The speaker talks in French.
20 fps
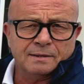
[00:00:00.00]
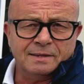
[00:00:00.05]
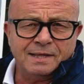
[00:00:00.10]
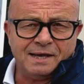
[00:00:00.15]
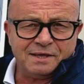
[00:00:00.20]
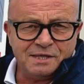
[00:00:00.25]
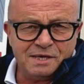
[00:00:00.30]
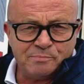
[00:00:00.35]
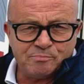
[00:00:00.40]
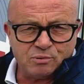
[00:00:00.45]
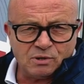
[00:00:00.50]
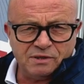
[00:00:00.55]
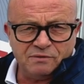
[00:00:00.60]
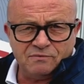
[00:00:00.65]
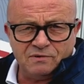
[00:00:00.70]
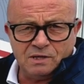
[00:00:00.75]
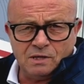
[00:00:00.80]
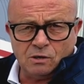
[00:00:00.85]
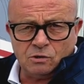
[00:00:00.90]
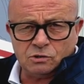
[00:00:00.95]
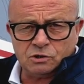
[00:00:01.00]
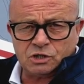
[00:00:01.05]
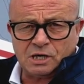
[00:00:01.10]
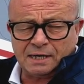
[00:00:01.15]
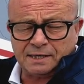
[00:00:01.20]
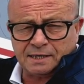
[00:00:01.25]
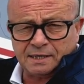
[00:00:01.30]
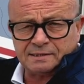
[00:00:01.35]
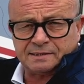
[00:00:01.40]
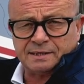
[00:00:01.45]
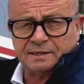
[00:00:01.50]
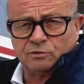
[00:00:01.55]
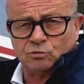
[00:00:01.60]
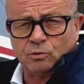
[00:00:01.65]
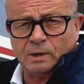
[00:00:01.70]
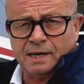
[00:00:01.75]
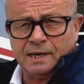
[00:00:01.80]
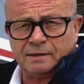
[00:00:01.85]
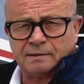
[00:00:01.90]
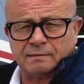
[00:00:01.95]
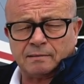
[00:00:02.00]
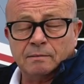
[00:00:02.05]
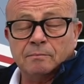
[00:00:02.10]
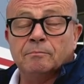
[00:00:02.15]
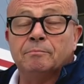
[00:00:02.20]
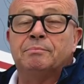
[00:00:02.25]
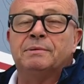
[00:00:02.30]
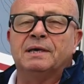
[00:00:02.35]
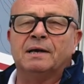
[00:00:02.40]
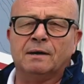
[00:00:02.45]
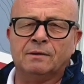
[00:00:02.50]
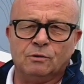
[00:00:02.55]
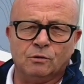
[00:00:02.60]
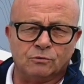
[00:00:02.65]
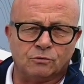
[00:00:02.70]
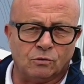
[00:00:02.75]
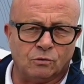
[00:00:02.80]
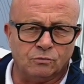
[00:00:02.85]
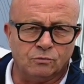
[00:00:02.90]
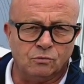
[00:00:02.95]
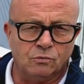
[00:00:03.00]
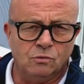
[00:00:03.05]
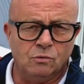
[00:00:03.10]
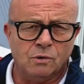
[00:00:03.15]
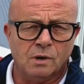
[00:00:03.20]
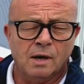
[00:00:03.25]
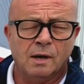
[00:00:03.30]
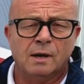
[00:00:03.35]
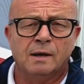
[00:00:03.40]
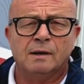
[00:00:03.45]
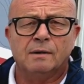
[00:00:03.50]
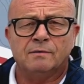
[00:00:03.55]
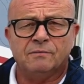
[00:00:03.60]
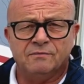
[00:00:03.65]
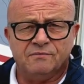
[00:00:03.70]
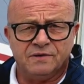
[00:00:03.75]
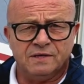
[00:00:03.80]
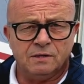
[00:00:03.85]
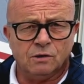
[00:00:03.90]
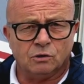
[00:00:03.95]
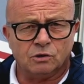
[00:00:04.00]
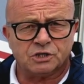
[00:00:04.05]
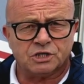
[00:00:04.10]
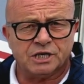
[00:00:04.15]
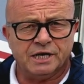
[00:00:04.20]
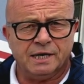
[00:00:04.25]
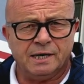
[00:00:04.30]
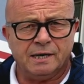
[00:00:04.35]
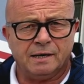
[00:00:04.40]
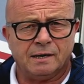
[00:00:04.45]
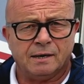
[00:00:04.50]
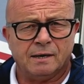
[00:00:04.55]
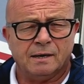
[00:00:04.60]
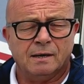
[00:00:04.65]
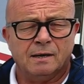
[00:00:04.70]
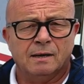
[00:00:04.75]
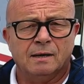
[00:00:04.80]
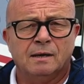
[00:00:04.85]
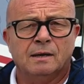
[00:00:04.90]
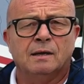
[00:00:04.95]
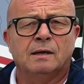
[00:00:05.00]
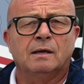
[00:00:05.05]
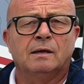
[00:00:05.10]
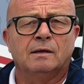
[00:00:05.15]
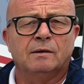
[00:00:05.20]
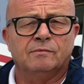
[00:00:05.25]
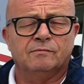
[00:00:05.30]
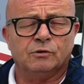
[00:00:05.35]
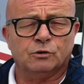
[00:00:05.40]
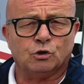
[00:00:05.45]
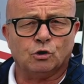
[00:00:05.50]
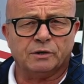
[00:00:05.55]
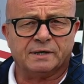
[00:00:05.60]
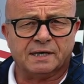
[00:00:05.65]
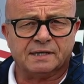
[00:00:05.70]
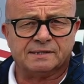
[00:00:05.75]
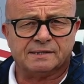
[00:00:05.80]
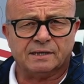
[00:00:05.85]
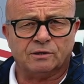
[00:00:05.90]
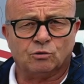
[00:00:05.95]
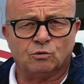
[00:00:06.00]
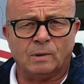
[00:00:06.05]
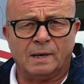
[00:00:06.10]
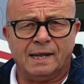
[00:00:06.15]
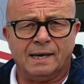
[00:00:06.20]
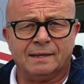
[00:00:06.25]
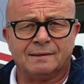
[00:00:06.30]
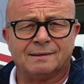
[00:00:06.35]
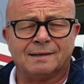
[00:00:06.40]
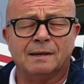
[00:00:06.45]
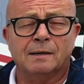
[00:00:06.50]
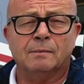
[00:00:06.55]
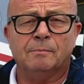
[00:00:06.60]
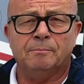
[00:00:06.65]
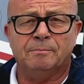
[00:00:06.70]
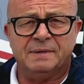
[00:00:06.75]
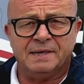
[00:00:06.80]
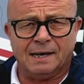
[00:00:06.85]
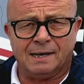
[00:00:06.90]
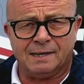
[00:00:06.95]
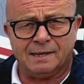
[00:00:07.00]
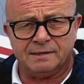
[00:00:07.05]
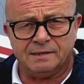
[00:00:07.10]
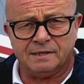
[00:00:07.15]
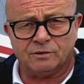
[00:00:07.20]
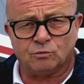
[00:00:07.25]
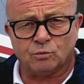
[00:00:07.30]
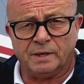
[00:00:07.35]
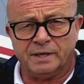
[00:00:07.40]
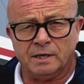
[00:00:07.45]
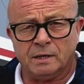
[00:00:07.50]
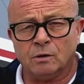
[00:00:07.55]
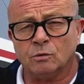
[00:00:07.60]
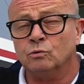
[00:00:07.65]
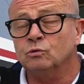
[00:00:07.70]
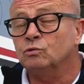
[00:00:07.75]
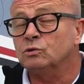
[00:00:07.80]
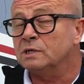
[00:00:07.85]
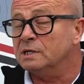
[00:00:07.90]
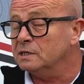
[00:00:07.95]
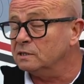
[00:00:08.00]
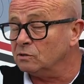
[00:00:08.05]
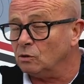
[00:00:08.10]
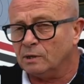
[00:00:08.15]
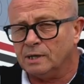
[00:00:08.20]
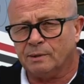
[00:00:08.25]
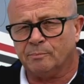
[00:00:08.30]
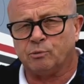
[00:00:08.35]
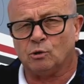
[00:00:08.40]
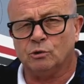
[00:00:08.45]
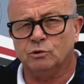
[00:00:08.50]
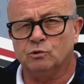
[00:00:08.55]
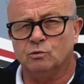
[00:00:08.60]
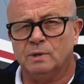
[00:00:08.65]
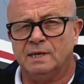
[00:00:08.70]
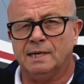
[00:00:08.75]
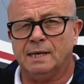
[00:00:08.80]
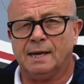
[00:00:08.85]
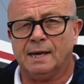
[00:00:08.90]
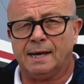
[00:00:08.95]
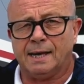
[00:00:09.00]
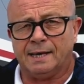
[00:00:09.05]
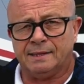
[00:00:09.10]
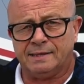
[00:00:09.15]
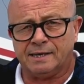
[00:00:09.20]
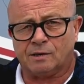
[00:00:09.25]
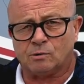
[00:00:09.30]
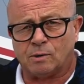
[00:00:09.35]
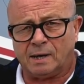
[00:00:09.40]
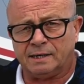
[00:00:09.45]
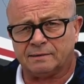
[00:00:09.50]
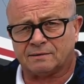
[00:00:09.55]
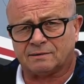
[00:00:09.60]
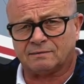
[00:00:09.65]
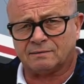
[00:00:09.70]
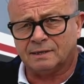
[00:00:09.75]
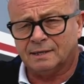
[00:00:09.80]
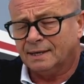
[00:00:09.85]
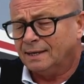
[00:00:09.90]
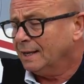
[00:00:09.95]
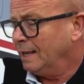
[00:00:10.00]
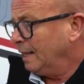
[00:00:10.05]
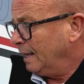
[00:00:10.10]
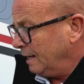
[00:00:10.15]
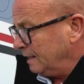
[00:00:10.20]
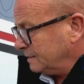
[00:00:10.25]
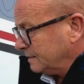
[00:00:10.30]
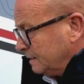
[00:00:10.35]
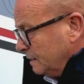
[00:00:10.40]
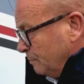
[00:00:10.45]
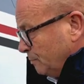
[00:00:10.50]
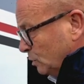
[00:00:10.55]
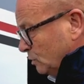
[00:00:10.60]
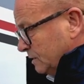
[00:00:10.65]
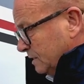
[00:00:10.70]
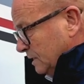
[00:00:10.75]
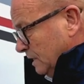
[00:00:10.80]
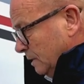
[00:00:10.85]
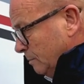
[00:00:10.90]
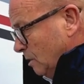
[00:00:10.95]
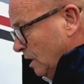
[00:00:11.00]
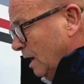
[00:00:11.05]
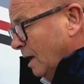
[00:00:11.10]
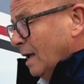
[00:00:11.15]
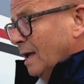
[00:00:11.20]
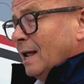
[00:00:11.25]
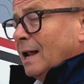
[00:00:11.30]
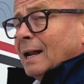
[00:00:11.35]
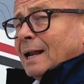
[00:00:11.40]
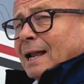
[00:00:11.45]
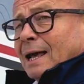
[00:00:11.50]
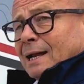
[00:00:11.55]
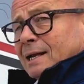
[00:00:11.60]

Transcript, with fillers: dernier point de vidange, la cassette toilette. Bien entendu, vidanger votre cassette toilette, bien la nettoyer en utilisant les produits adéquats et si possible la